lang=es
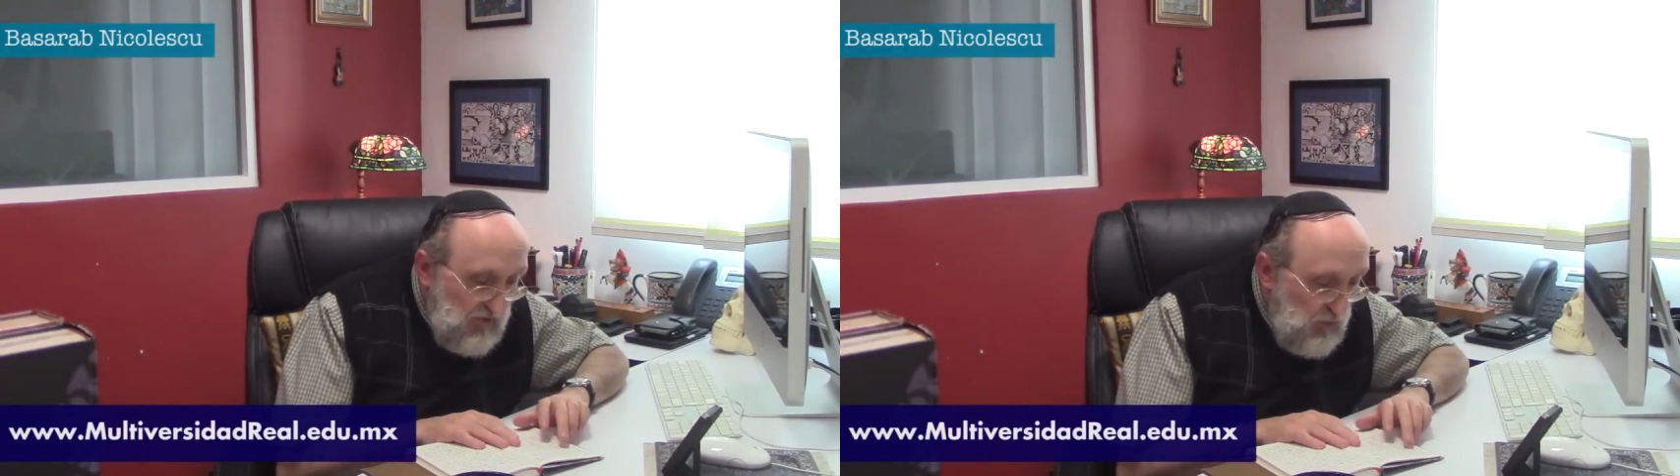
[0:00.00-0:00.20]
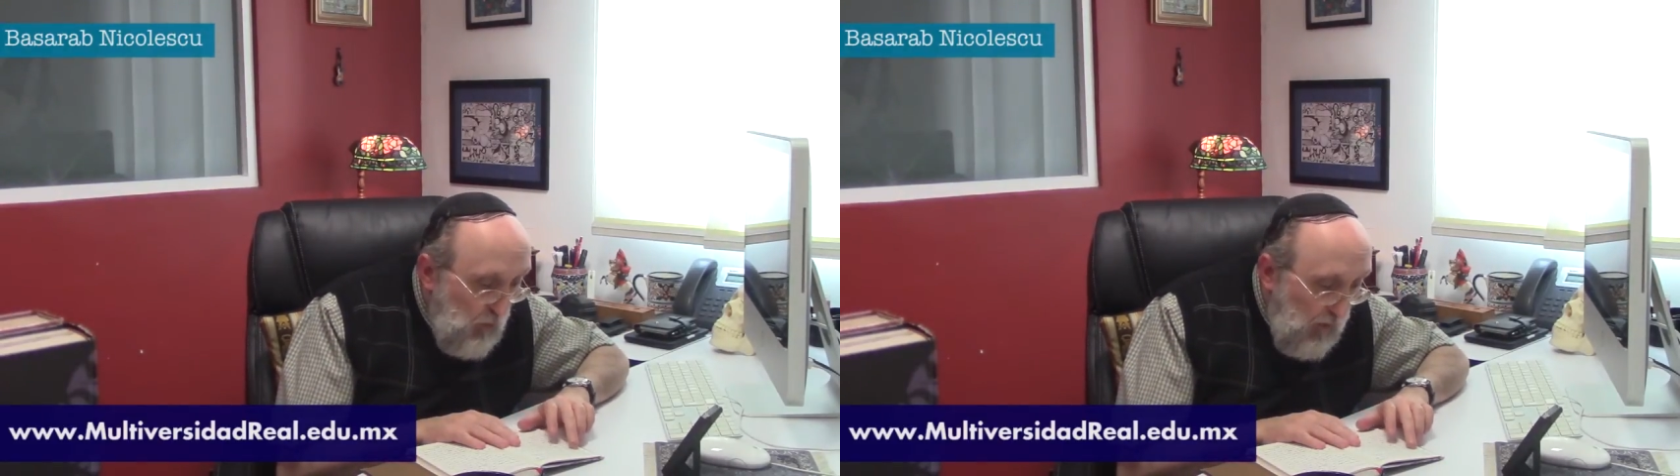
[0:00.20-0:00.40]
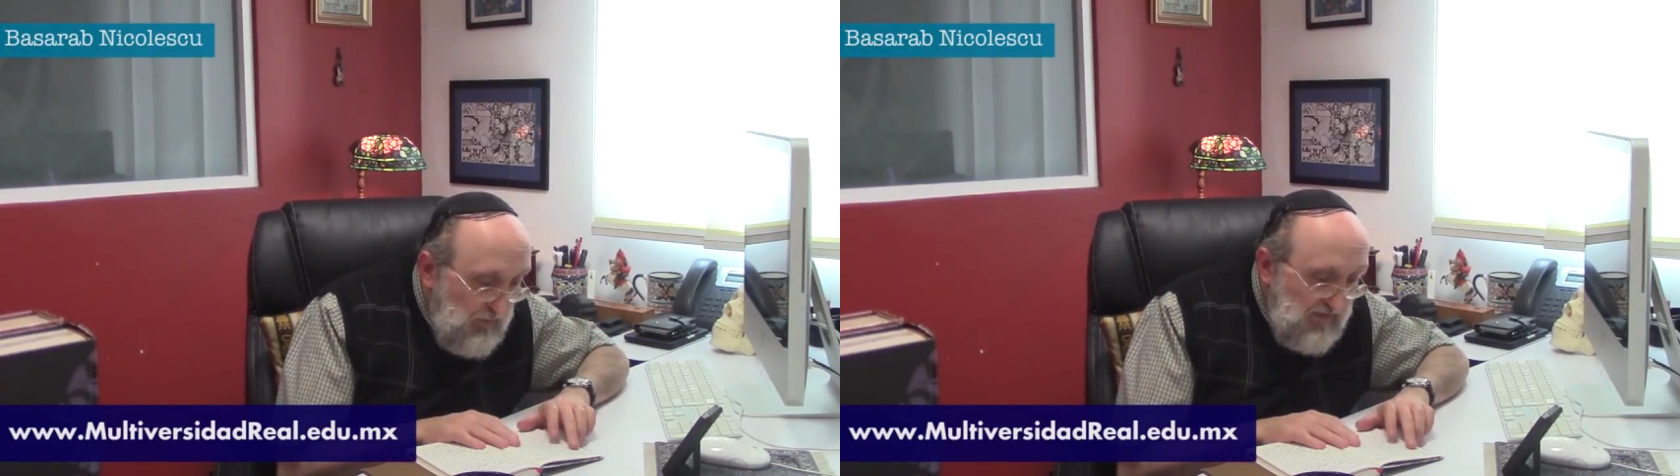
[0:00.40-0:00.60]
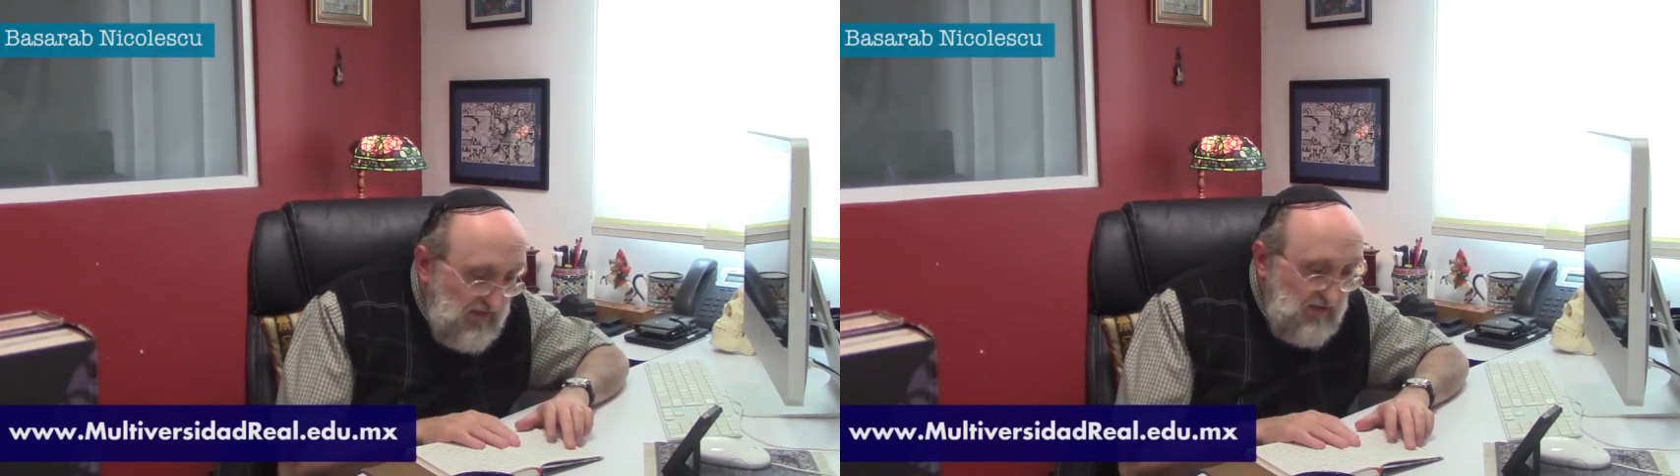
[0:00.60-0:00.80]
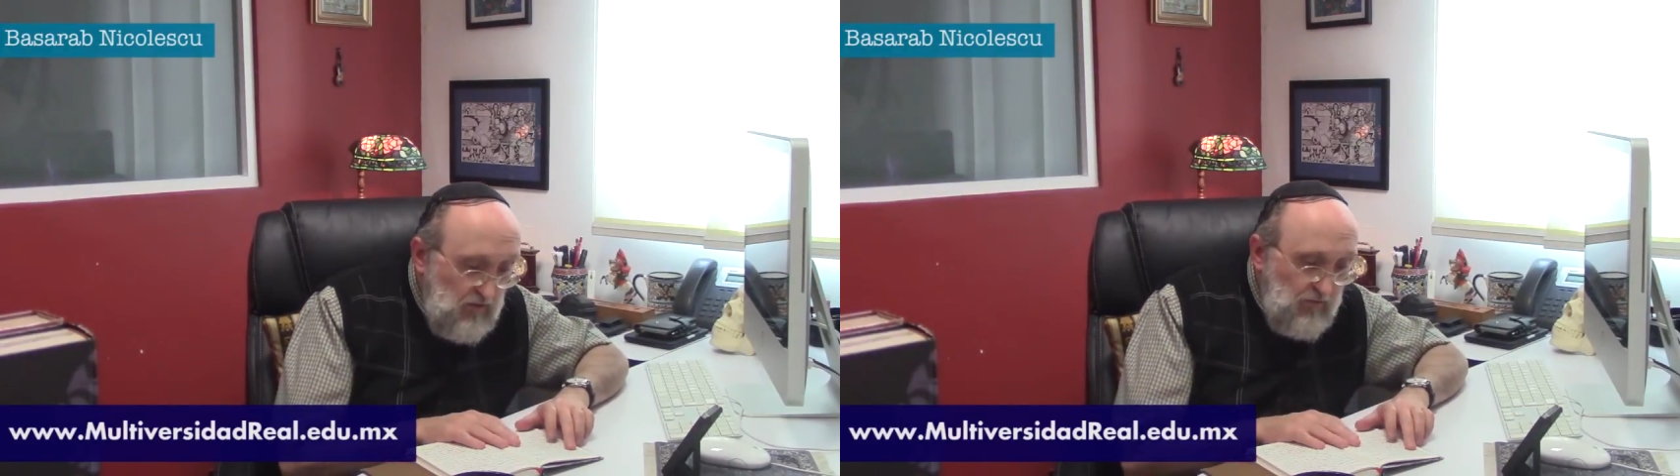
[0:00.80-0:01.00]
su
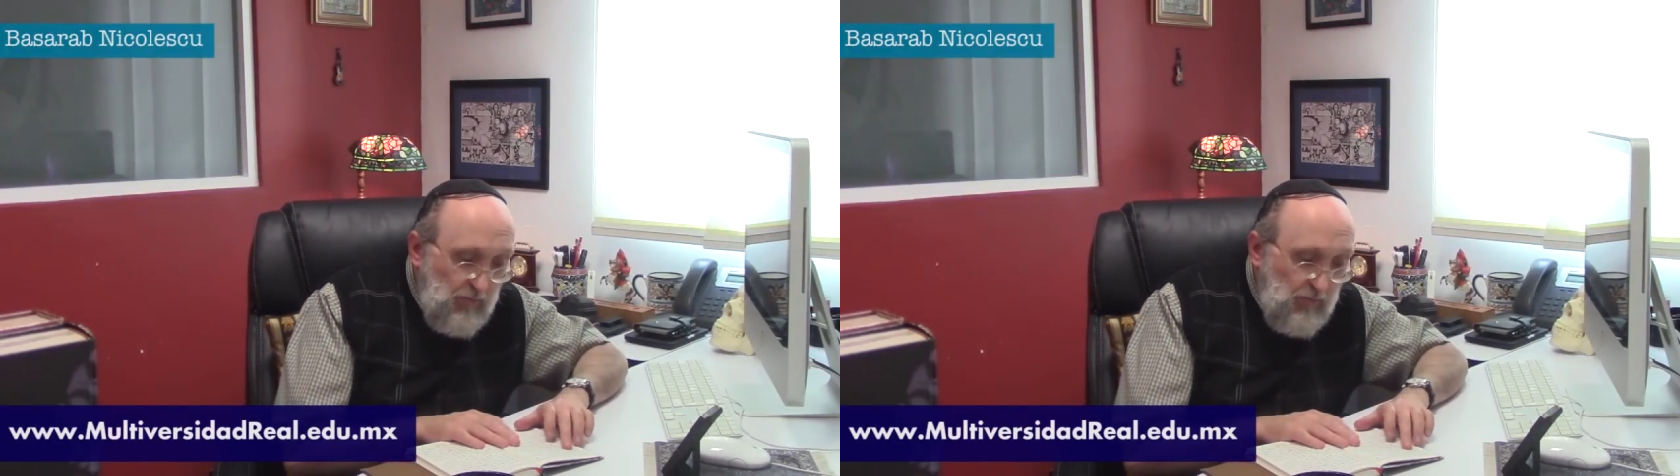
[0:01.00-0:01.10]
obsesión